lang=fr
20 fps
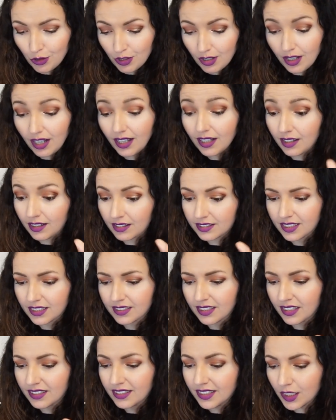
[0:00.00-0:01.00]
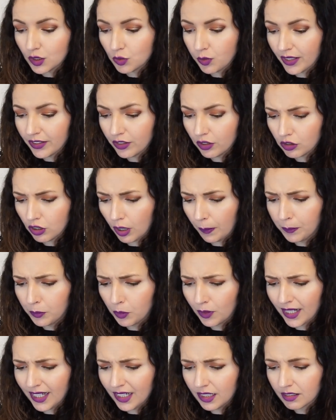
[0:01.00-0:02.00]
Ah, c'est un nettoyant
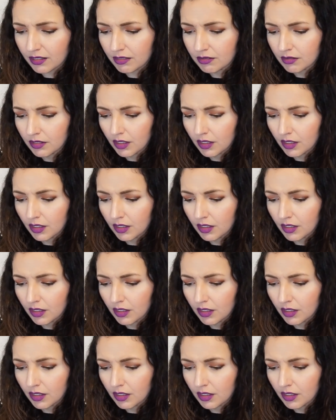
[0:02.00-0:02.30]
corporel